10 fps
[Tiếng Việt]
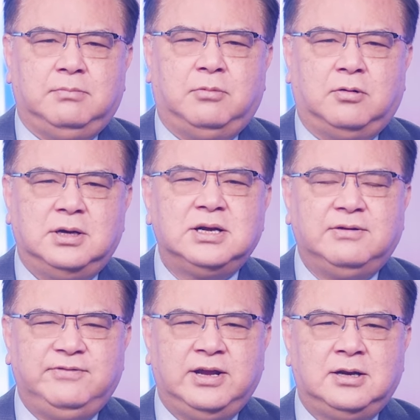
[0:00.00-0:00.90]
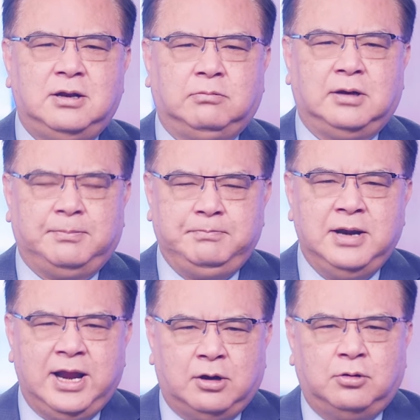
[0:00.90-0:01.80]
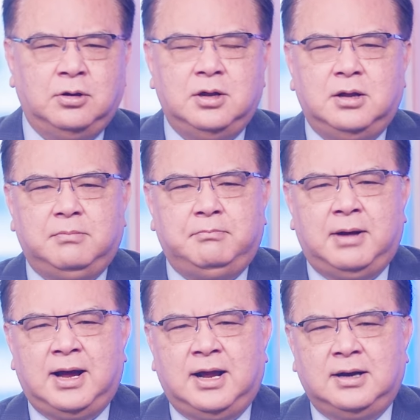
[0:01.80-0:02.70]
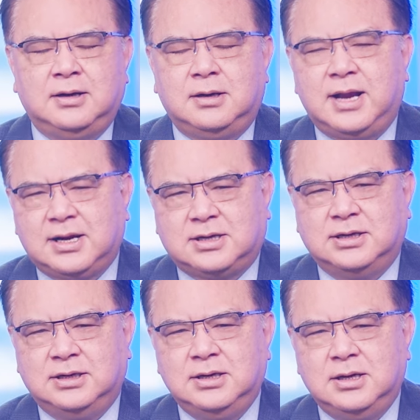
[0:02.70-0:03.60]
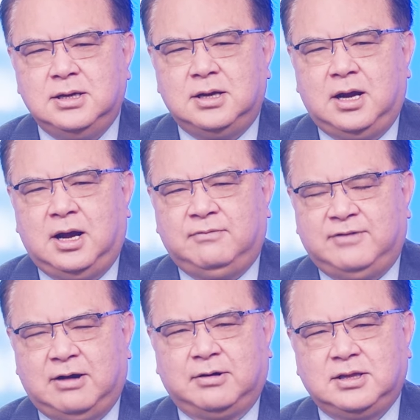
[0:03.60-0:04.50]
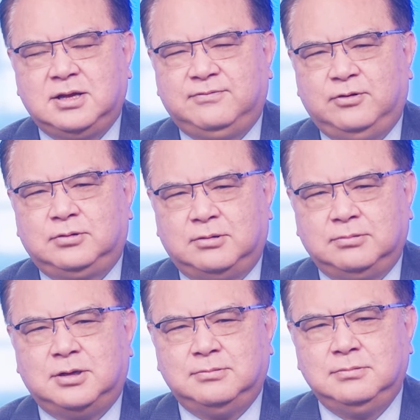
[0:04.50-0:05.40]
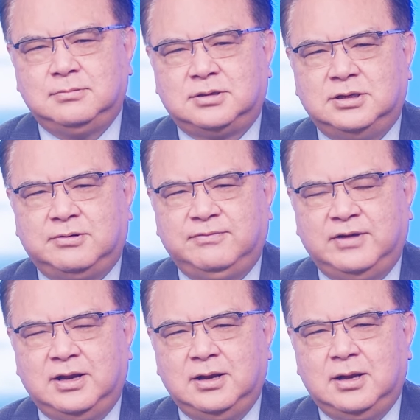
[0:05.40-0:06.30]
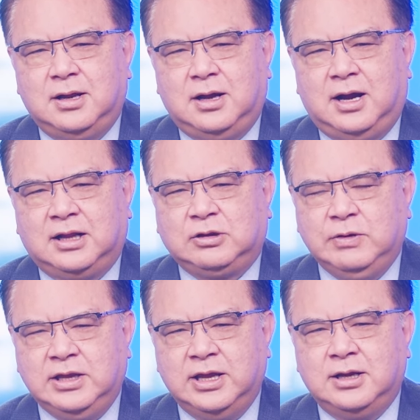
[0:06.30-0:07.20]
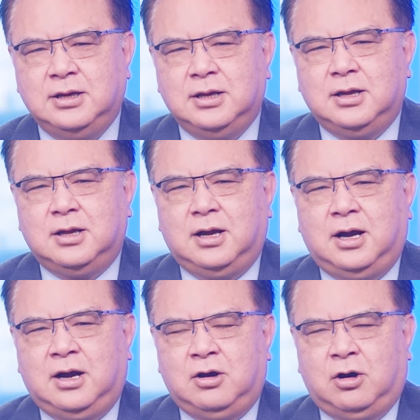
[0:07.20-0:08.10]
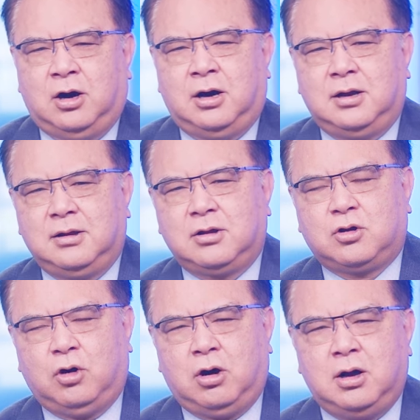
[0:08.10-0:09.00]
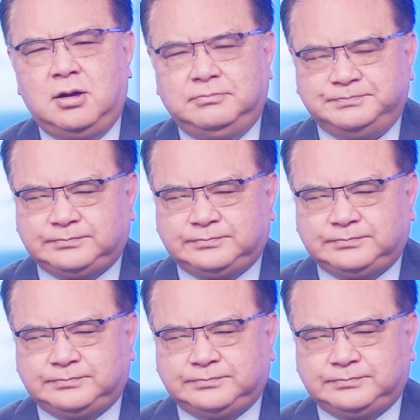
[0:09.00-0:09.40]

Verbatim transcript: một ứng cử viên độc lập nào mà đắc cử à, vào cái chức vụ tổng thống thưa quý vị à, tuy nhiên à, họ có